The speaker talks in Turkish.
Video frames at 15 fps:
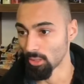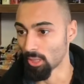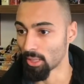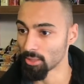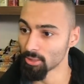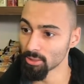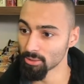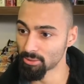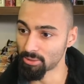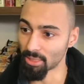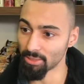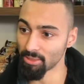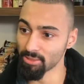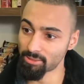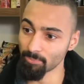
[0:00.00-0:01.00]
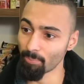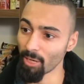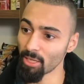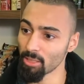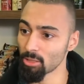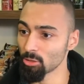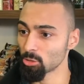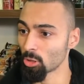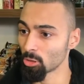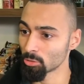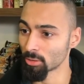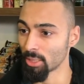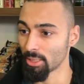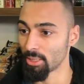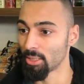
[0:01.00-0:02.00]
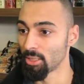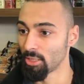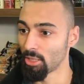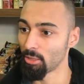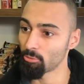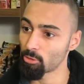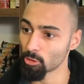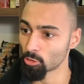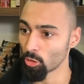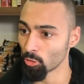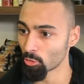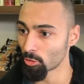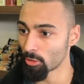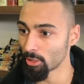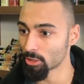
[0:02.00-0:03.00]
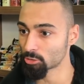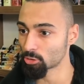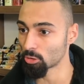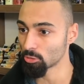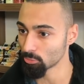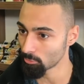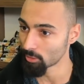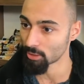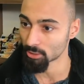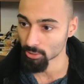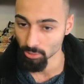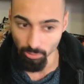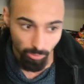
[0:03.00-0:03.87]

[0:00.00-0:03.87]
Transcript: Alır kendisi bayılır donla. Evde don koleksiyonu var.